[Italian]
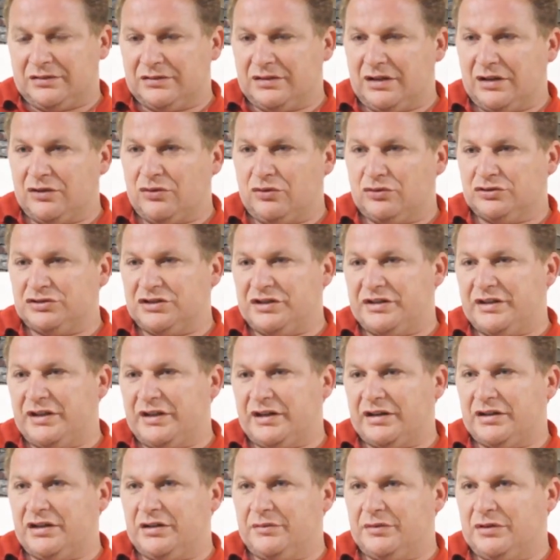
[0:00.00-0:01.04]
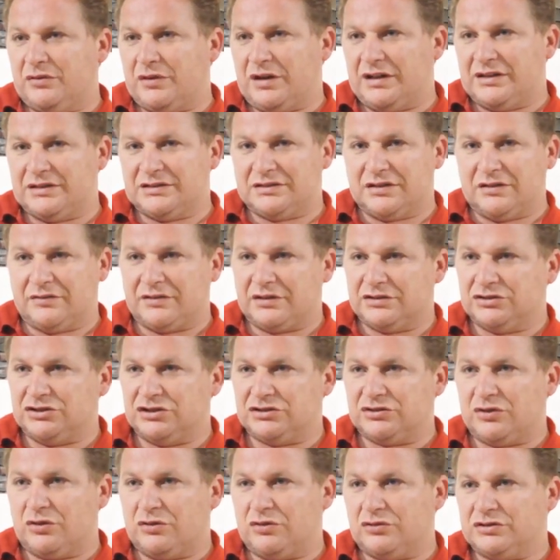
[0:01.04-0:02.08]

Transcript: dal consigliere di minoranza Francesco